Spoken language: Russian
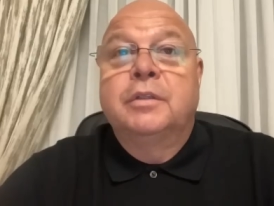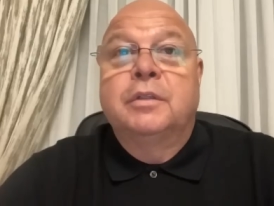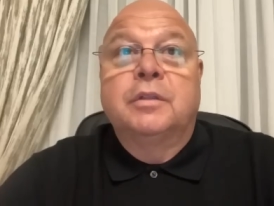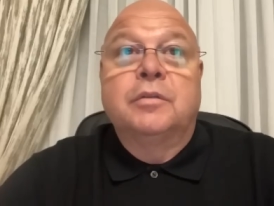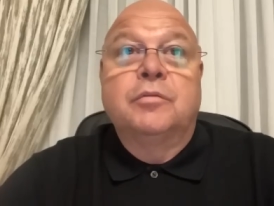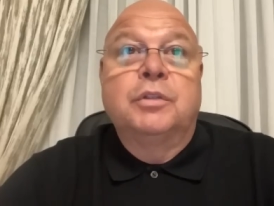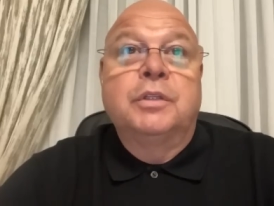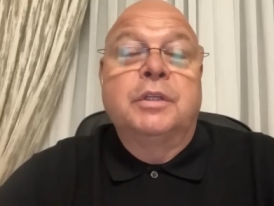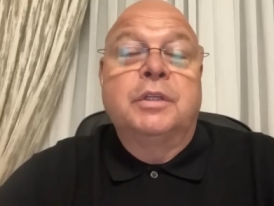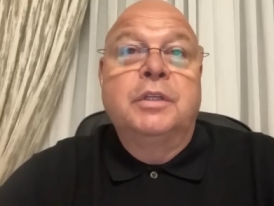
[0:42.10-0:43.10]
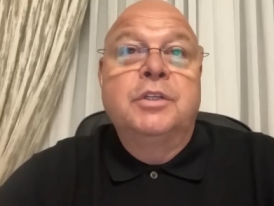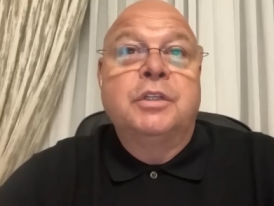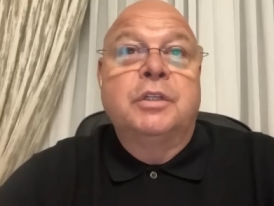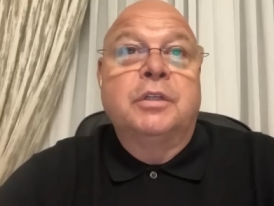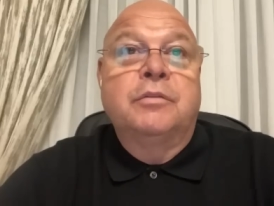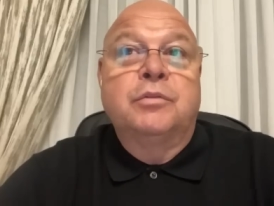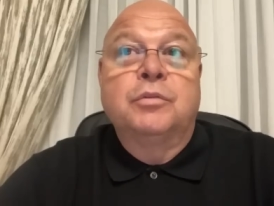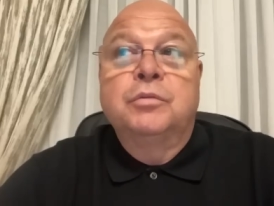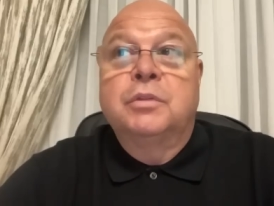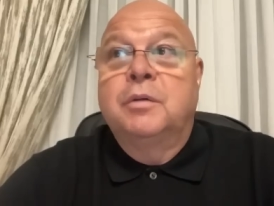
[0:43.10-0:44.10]
вот этих хищников,
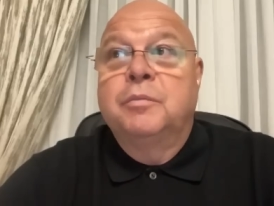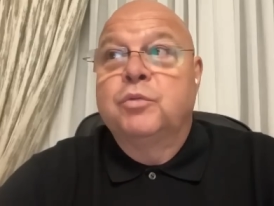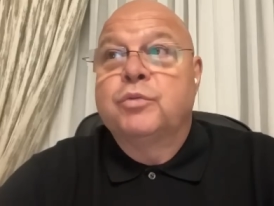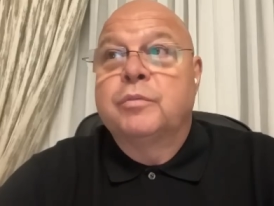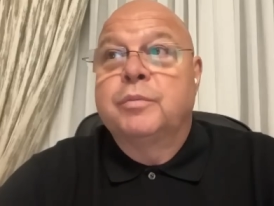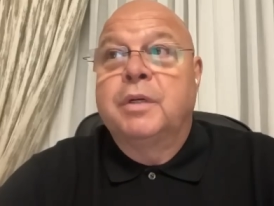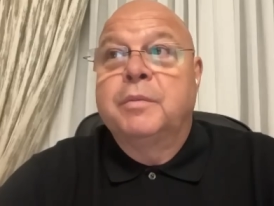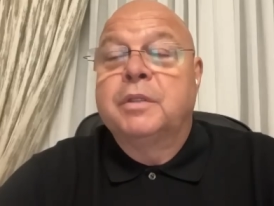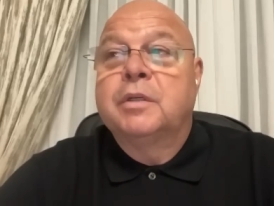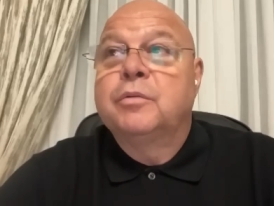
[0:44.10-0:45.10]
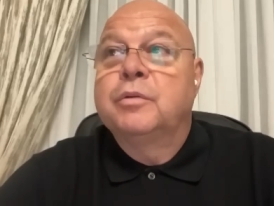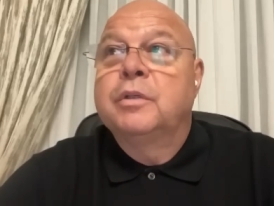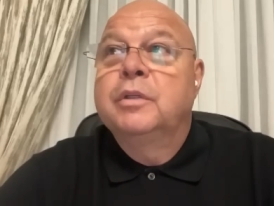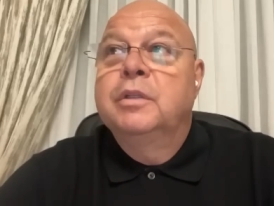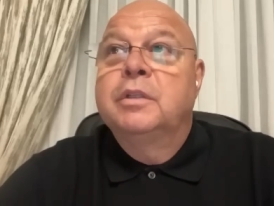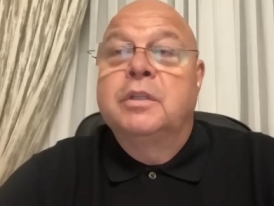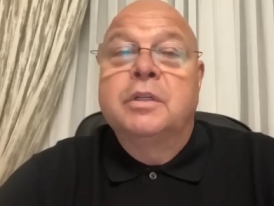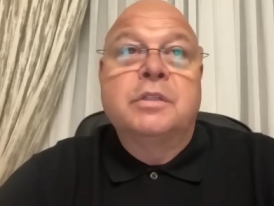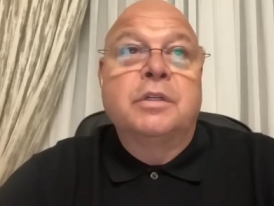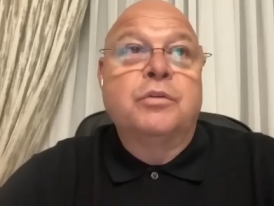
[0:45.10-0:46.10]
ну, там нужен прямо такой
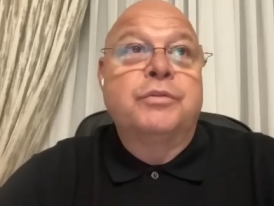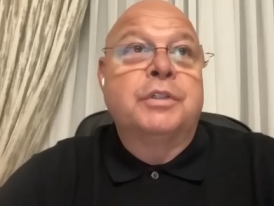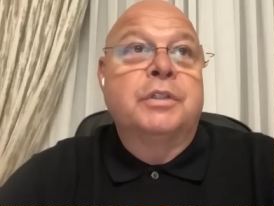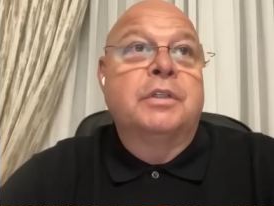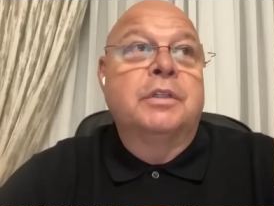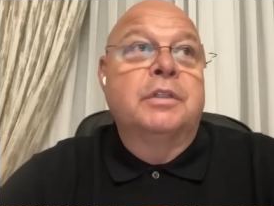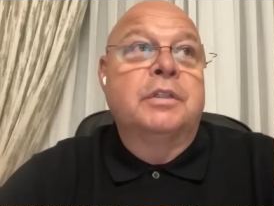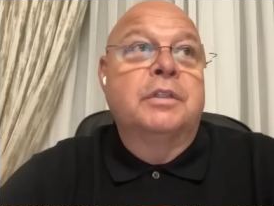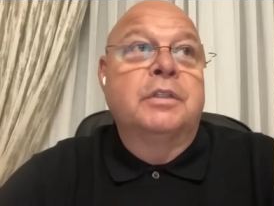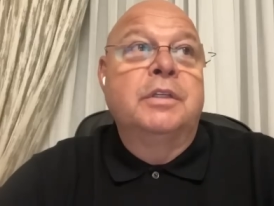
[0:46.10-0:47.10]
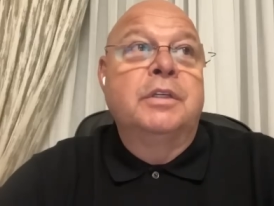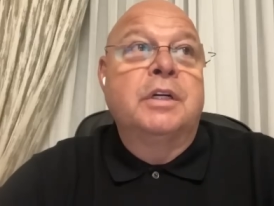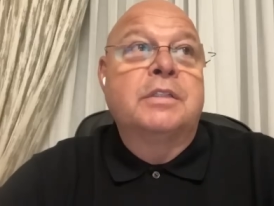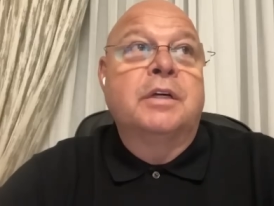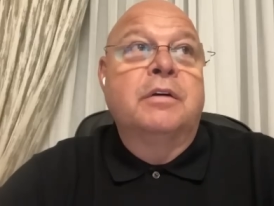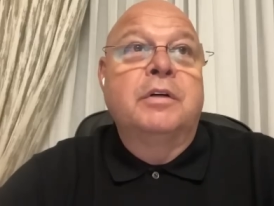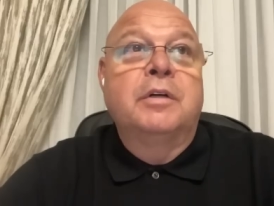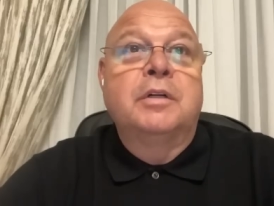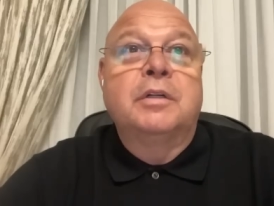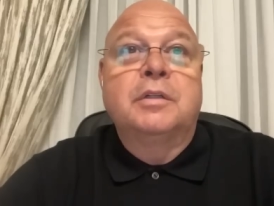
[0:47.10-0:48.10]
дрессировщик
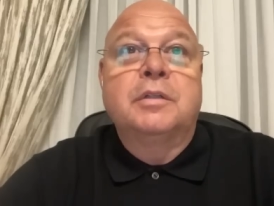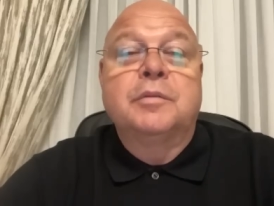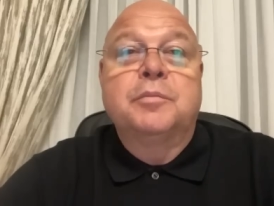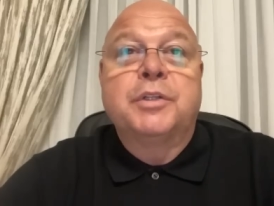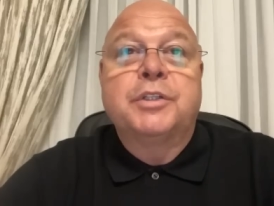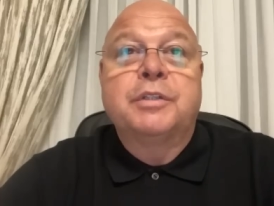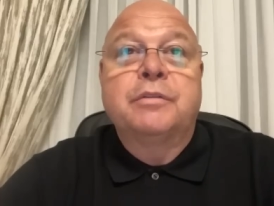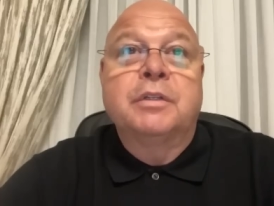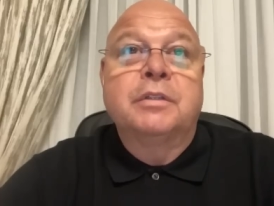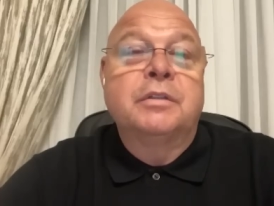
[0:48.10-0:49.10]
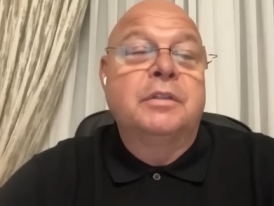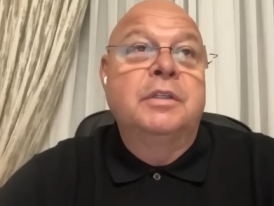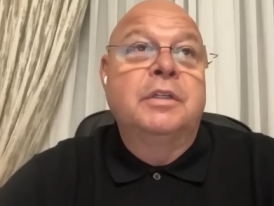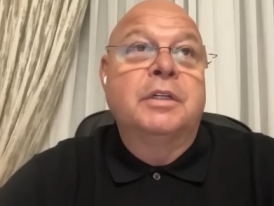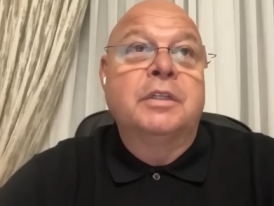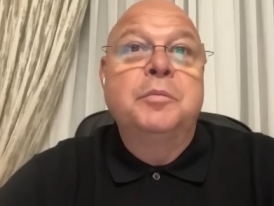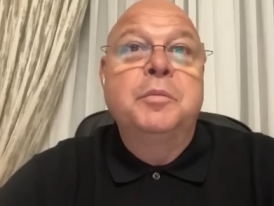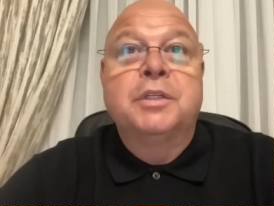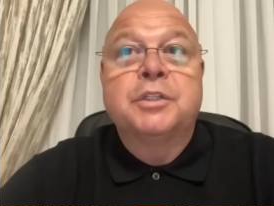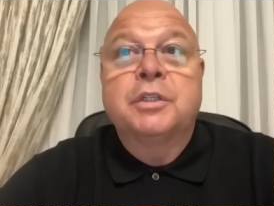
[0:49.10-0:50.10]
генеральского пошива, никак не
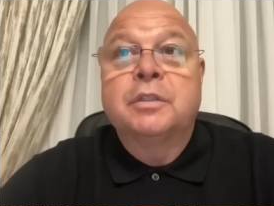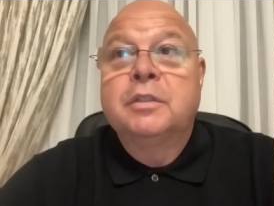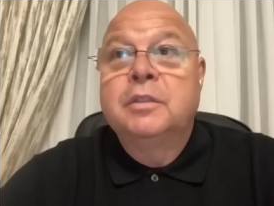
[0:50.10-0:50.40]
меньше.